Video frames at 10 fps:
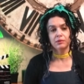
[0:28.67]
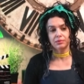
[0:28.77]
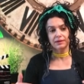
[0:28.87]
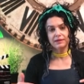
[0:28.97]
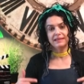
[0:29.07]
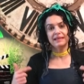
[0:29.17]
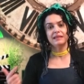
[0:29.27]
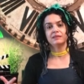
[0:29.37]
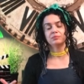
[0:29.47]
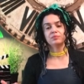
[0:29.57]
Peki
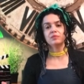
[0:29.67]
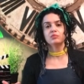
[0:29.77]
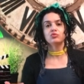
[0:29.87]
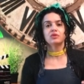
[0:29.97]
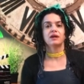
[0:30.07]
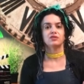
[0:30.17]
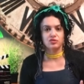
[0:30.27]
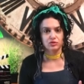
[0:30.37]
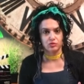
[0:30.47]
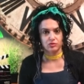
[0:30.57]
gelelim bu
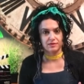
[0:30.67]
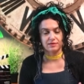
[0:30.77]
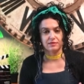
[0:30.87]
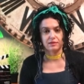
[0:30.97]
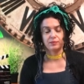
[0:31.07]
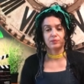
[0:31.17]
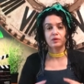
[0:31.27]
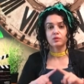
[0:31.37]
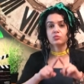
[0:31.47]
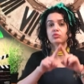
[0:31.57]
tercih noktasına.
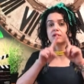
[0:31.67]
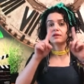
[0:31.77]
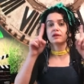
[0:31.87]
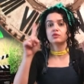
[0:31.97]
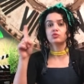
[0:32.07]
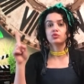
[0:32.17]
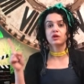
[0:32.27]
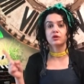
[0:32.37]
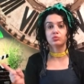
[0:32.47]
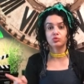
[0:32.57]
Bu kadar
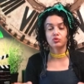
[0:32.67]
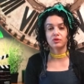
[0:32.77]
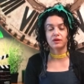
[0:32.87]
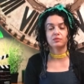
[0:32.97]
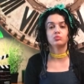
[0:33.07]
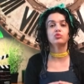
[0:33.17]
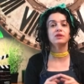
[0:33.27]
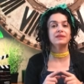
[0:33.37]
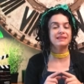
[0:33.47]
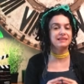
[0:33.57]
dünya büyükken, bu
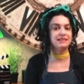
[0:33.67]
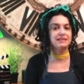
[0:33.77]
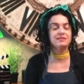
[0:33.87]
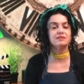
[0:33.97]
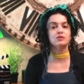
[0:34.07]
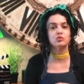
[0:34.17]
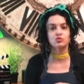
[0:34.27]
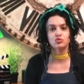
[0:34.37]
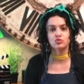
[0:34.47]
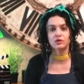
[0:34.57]
kadar İngilizce
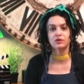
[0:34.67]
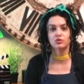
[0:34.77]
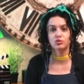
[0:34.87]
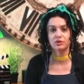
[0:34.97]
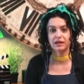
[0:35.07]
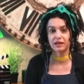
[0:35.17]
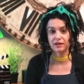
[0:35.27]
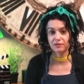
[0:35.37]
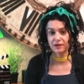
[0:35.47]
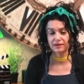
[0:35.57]
konuşulan
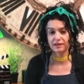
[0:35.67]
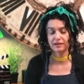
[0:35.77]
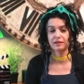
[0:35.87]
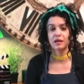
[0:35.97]
ülkeler varken,